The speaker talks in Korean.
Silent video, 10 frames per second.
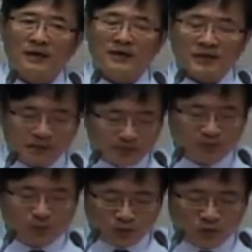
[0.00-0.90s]

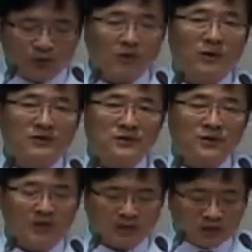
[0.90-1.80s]
2차 포로교환이
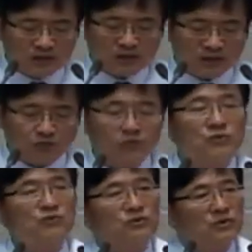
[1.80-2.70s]
와서 신앙
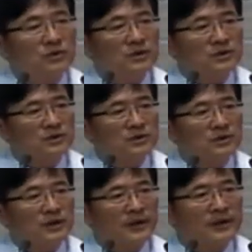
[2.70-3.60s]
부흥운동을
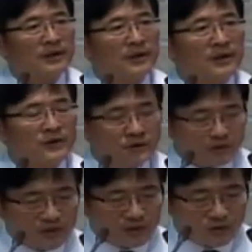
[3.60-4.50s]
일으켰는데
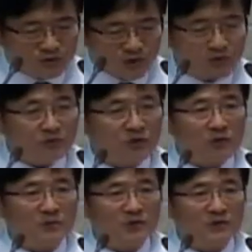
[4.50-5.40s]
여전히 예루살렘
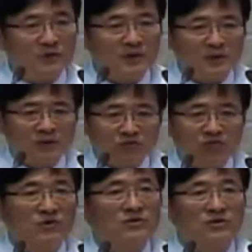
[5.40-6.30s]
성벽은
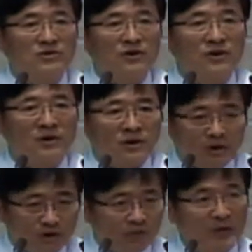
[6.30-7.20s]
무너져서
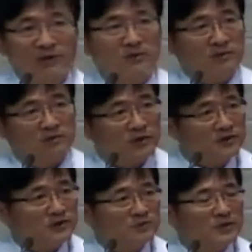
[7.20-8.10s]
거의
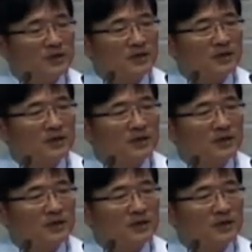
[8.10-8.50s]
폐허더미였습니다.